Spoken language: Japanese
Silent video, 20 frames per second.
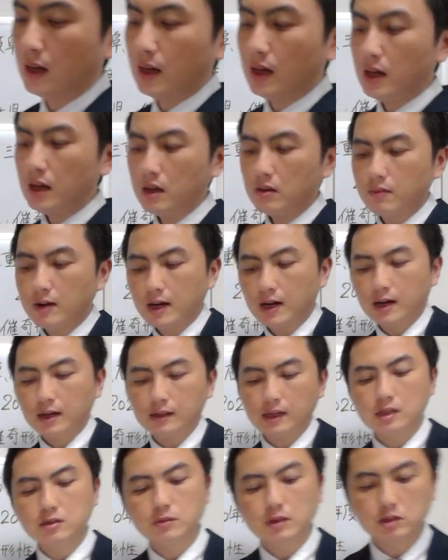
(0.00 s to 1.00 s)
A は
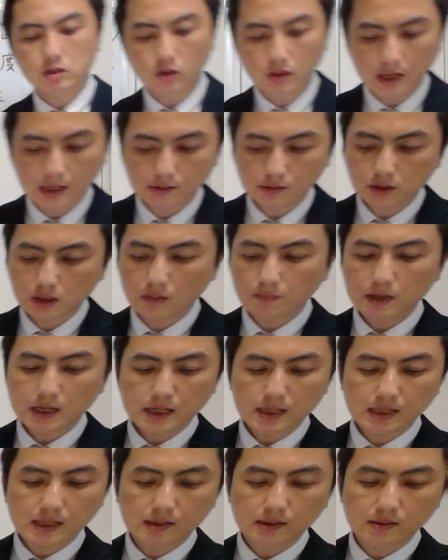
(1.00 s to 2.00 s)
大丈夫でしょうか。そして
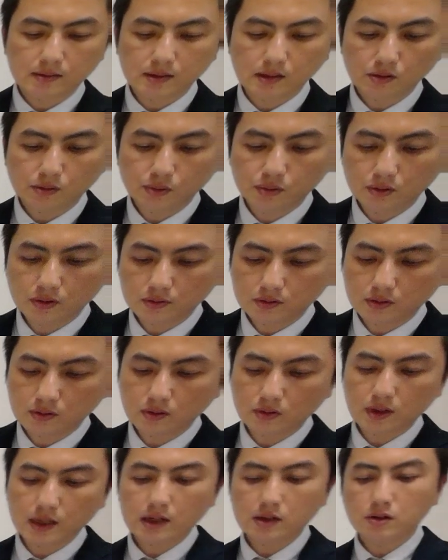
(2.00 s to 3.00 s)
B なんですけど、複数
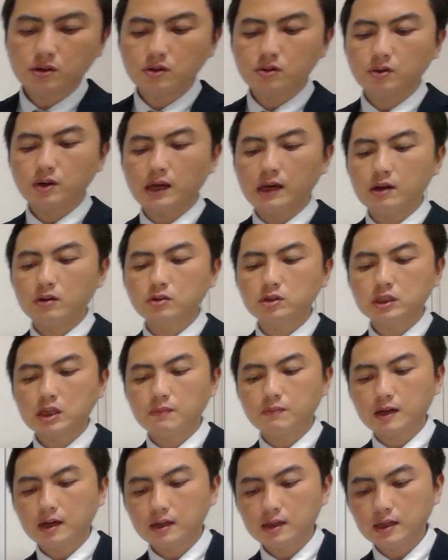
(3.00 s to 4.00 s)
の医薬品を併用し
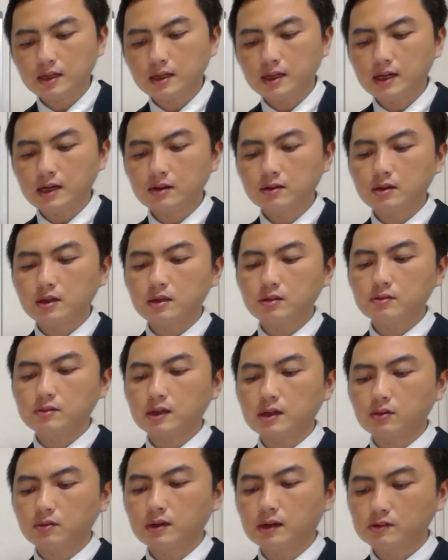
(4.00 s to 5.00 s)
た場合、医薬品の
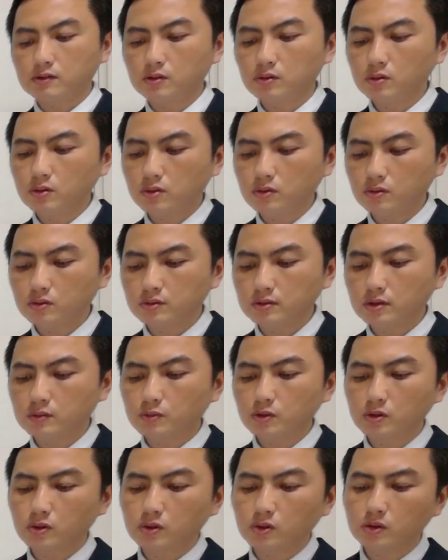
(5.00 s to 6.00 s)
作用が増強する
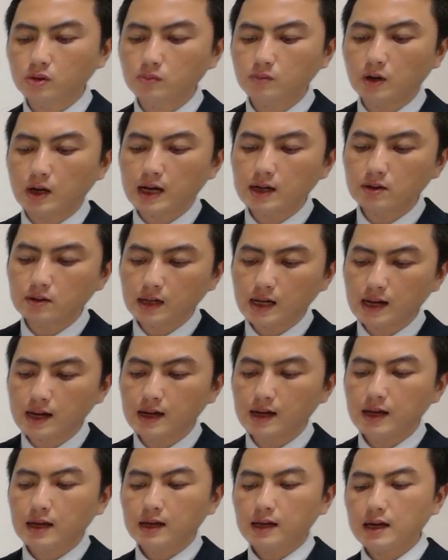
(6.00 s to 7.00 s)
こともある
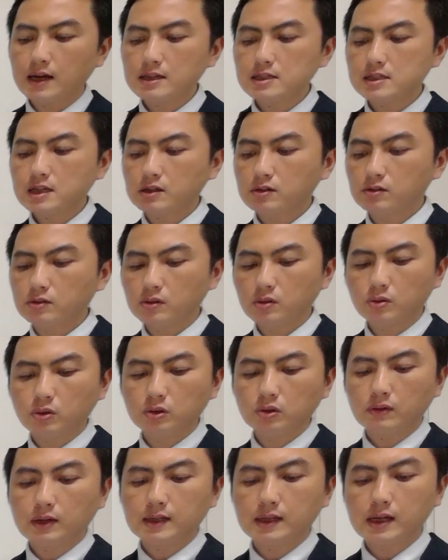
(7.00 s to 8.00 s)
が、減弱するこ
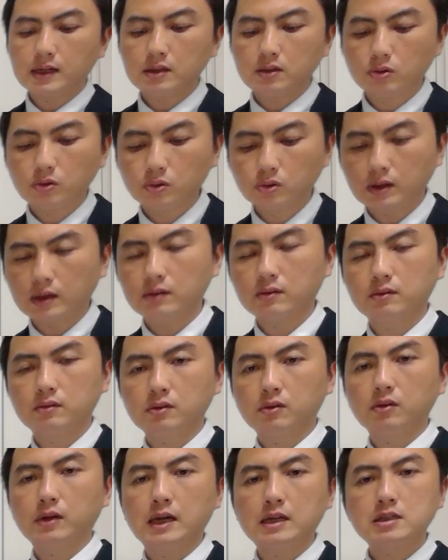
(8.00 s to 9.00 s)
とはないよとあるんです
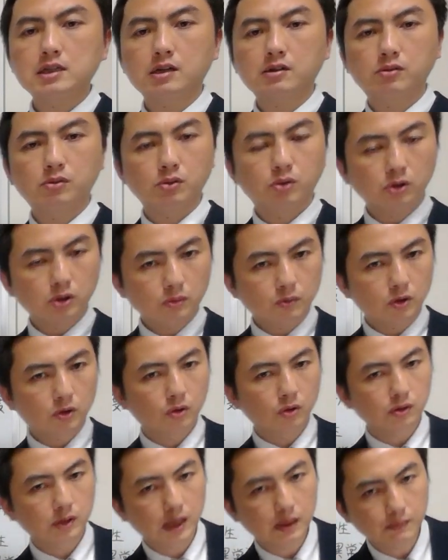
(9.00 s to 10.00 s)
けど、減弱することも
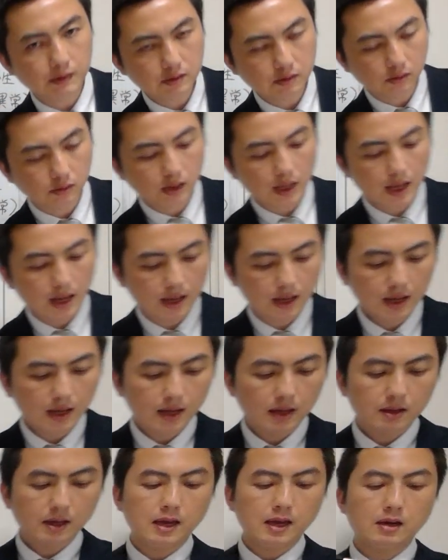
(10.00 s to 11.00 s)
ございますので、
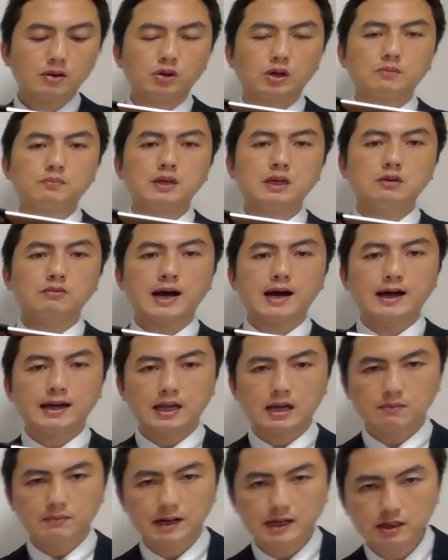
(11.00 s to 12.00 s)
これ B は
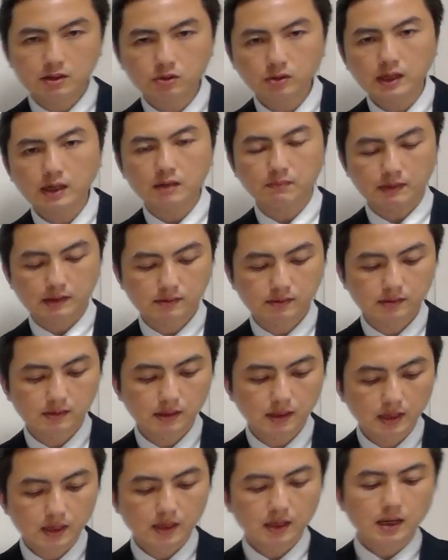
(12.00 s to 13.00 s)
誤りとなりま
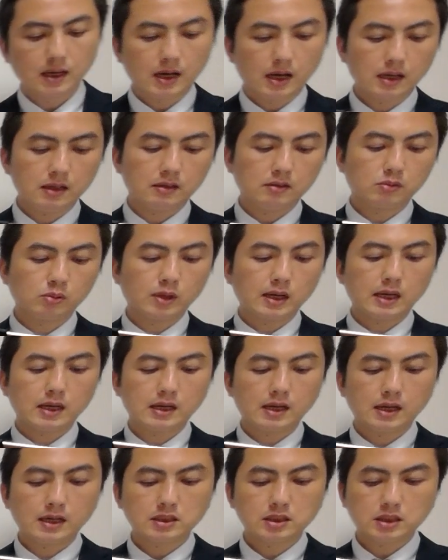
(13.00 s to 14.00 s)
す。はい。それ
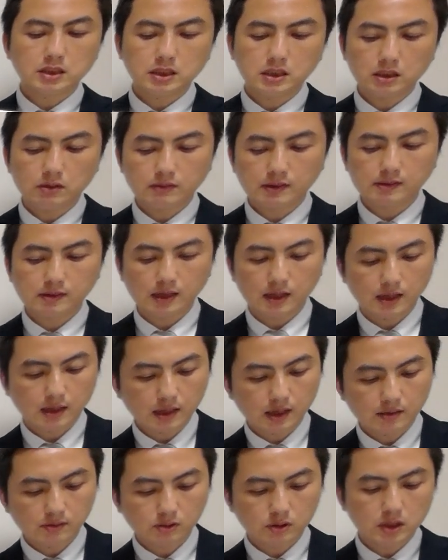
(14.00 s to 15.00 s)
から C は正
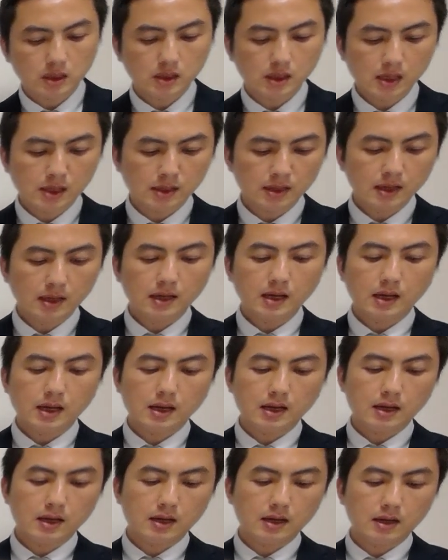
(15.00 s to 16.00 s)
解。そして D、
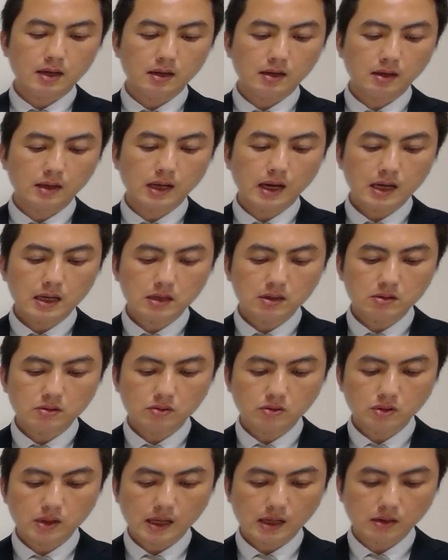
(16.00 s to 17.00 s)
外
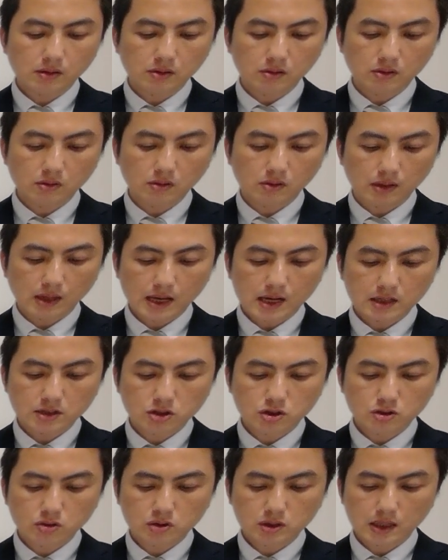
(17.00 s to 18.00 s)
用薬や
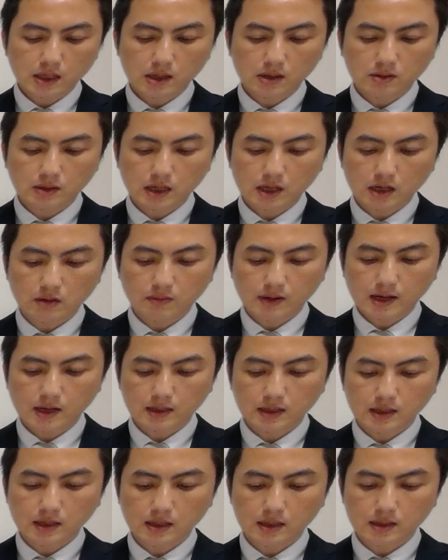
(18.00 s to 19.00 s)
注射薬れ
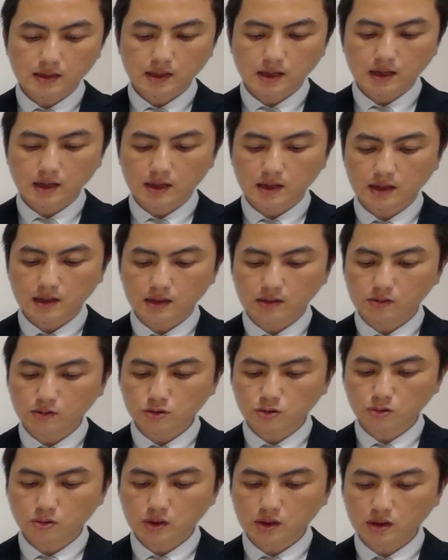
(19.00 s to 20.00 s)
ば、
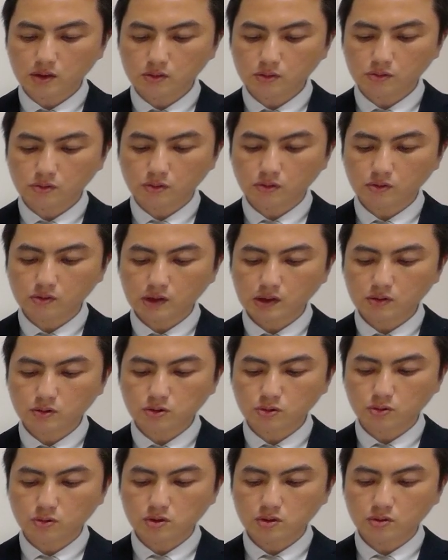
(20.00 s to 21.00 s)
食品と相互作用を
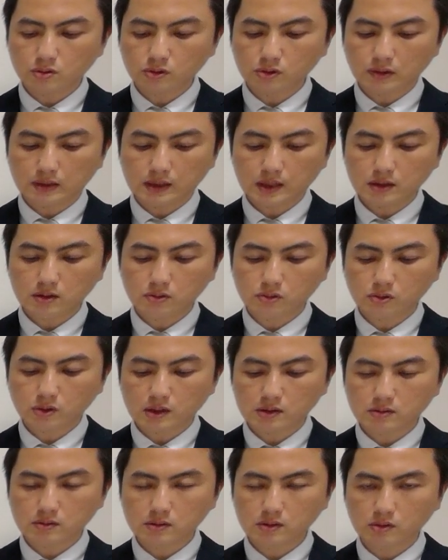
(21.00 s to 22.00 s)
生じることはないよと
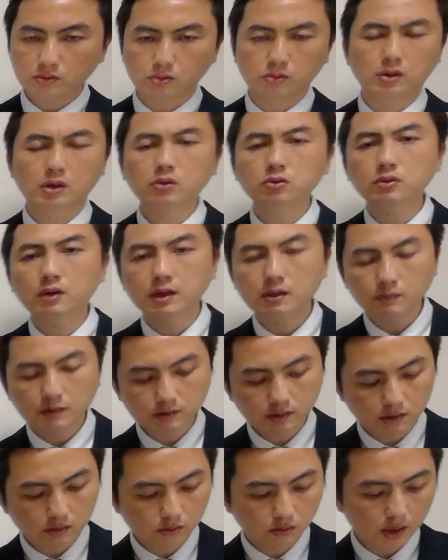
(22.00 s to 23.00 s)
あるんですけど、そんなことはあり
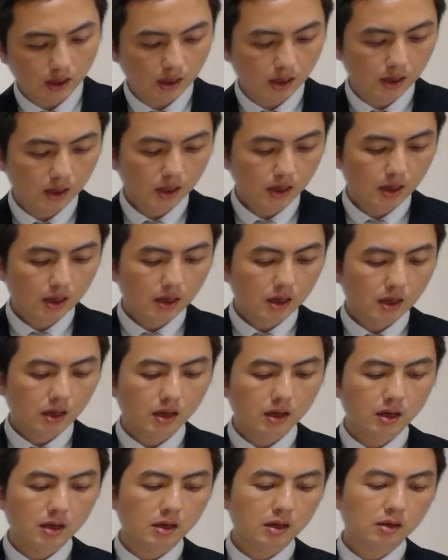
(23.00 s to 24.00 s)
ませんので、
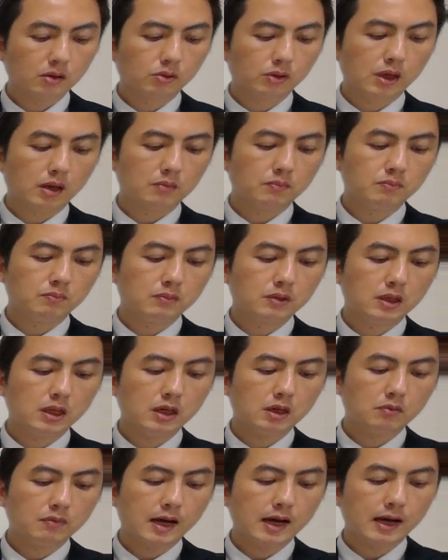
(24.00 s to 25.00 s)
これ
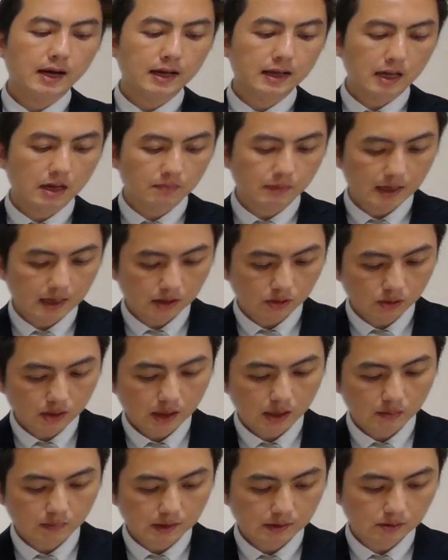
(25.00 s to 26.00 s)
D は誤りと
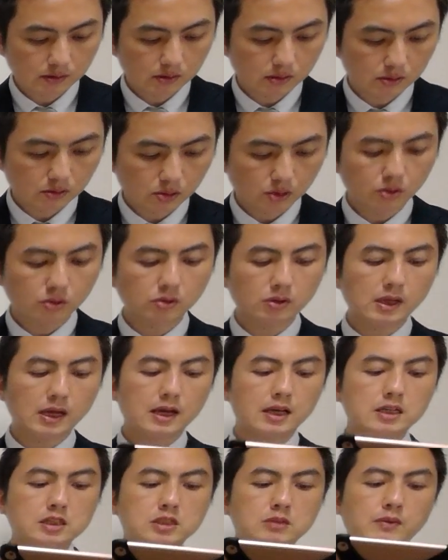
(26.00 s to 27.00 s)
なります。ということ
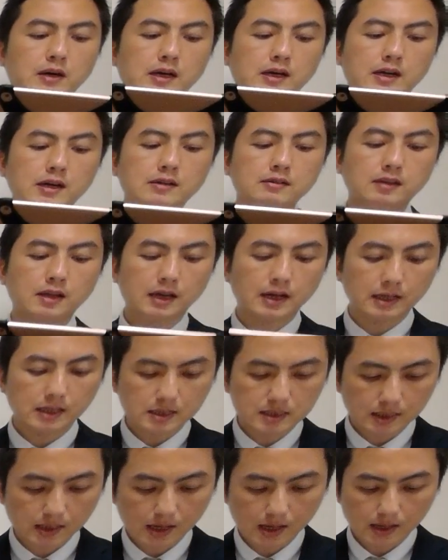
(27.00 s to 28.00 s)
で、1番が正解
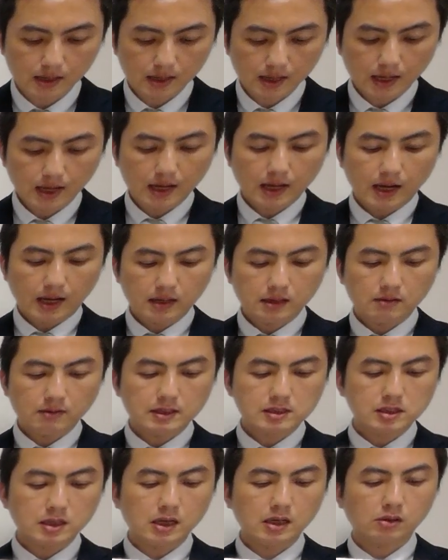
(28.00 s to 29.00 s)
でしたね。はい。で
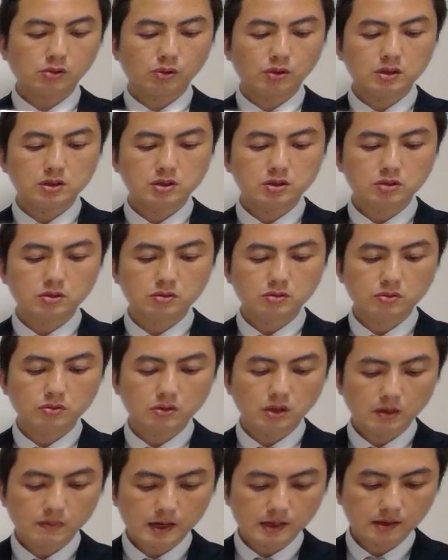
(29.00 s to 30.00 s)
は次、問い
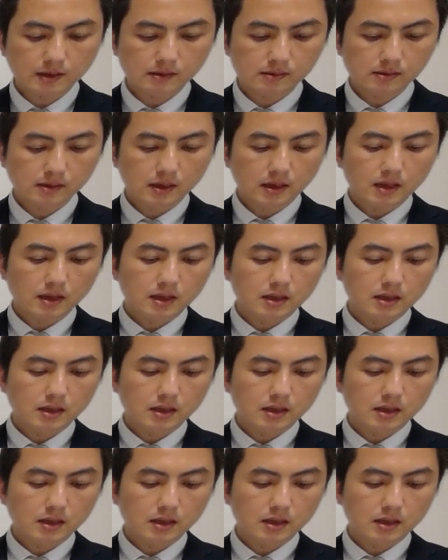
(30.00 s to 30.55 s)
12番です。